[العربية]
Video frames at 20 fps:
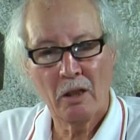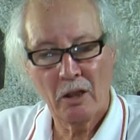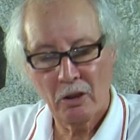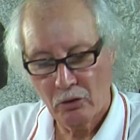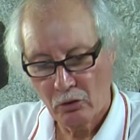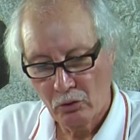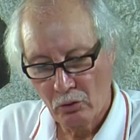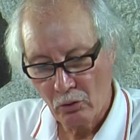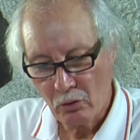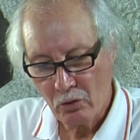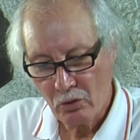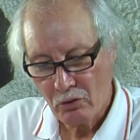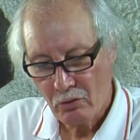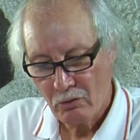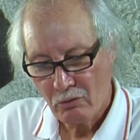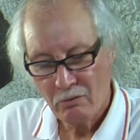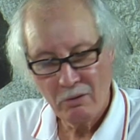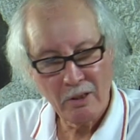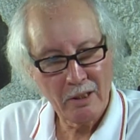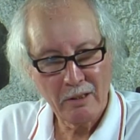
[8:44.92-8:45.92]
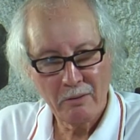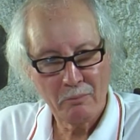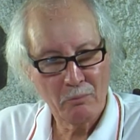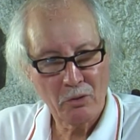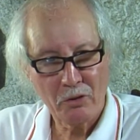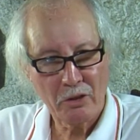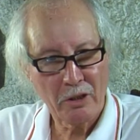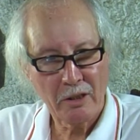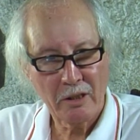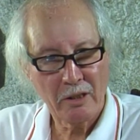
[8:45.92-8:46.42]
الدروج غادي
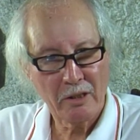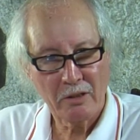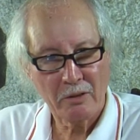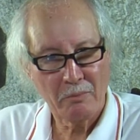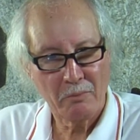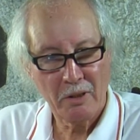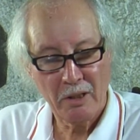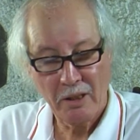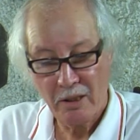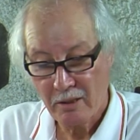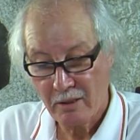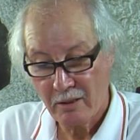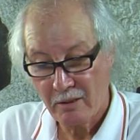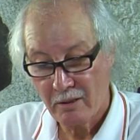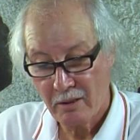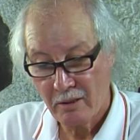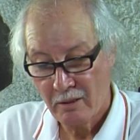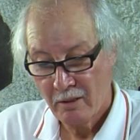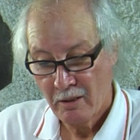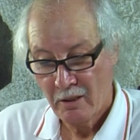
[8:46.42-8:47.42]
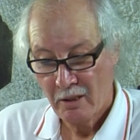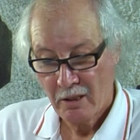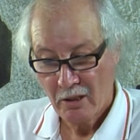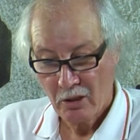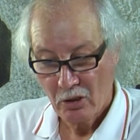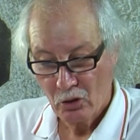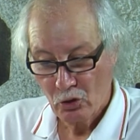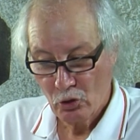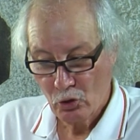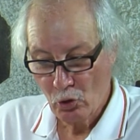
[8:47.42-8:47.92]
نبوش نسمع حسن زين
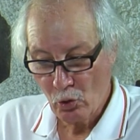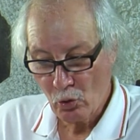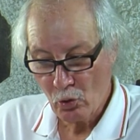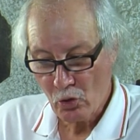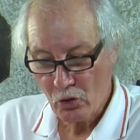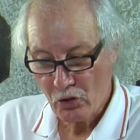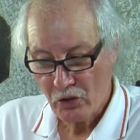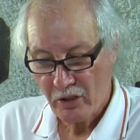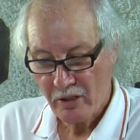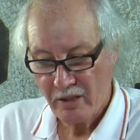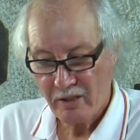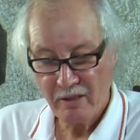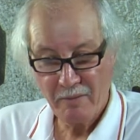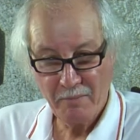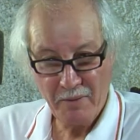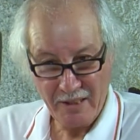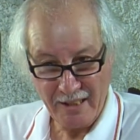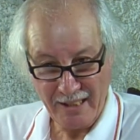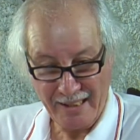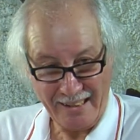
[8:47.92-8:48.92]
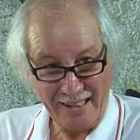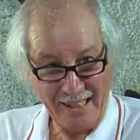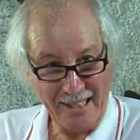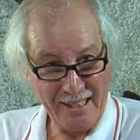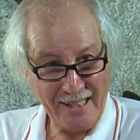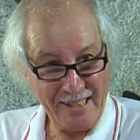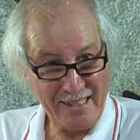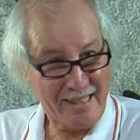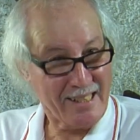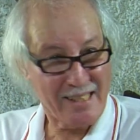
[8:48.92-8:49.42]
الدروج استمازيغ
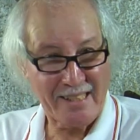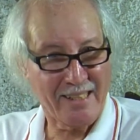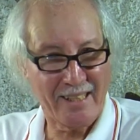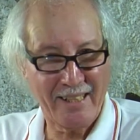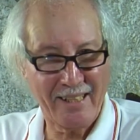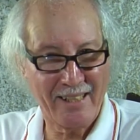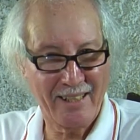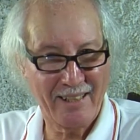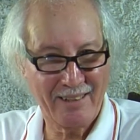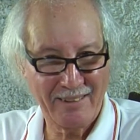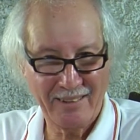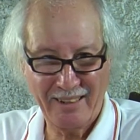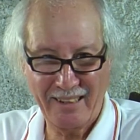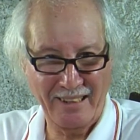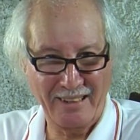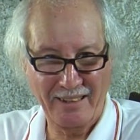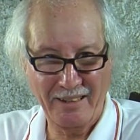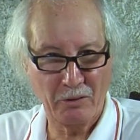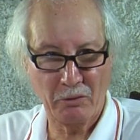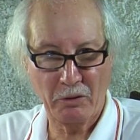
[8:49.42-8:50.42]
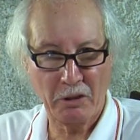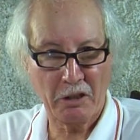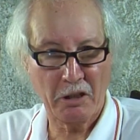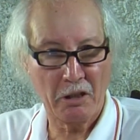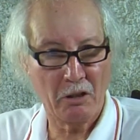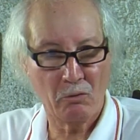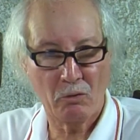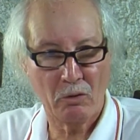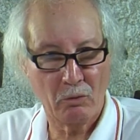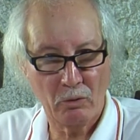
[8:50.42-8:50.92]
قناة تيسرية إيا
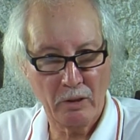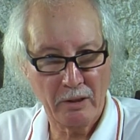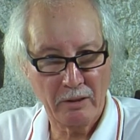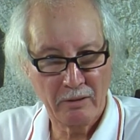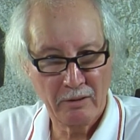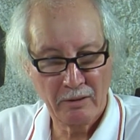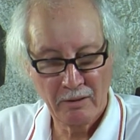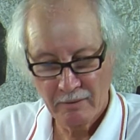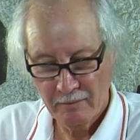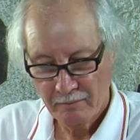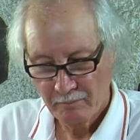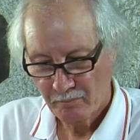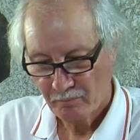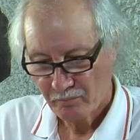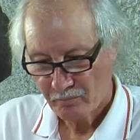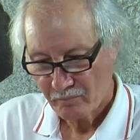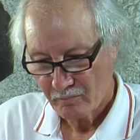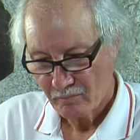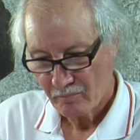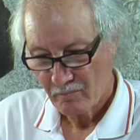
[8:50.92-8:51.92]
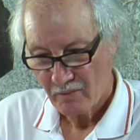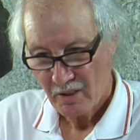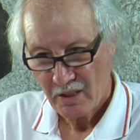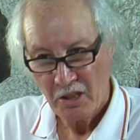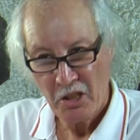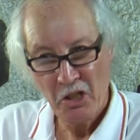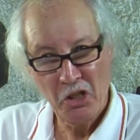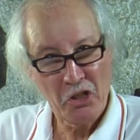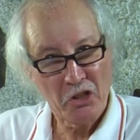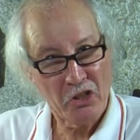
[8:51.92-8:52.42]
ويرخان ووال
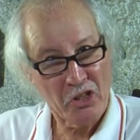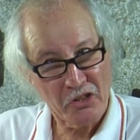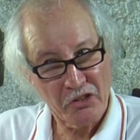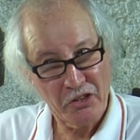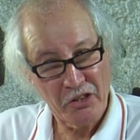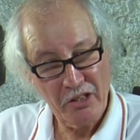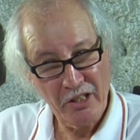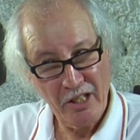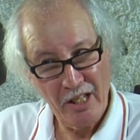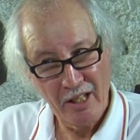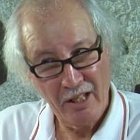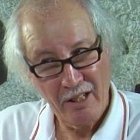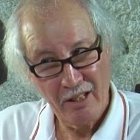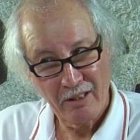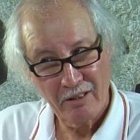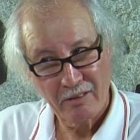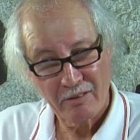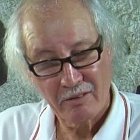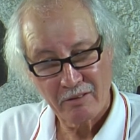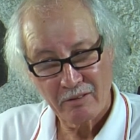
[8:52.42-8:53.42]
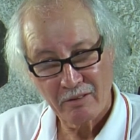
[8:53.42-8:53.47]
تيسرية